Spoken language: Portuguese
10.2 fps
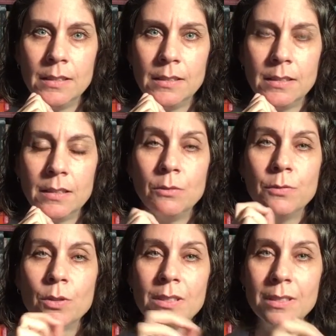Se não
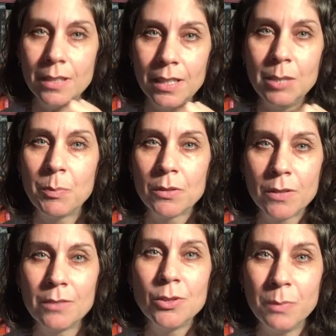fosse ele,
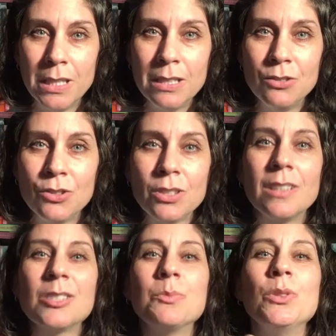provavelmente
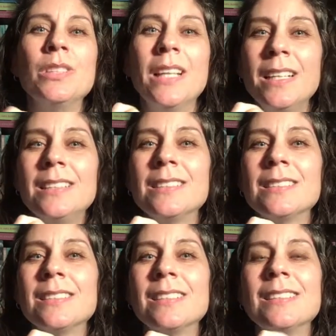as
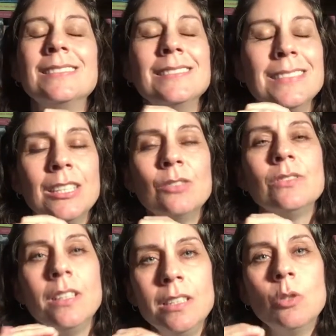mulheres não
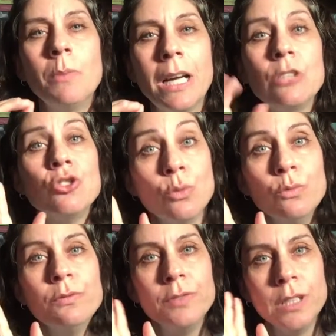teriam mais de
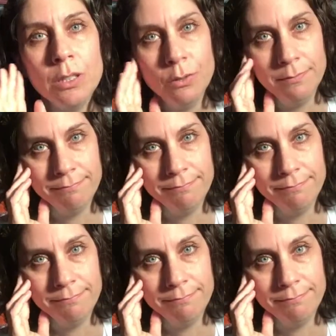um filho.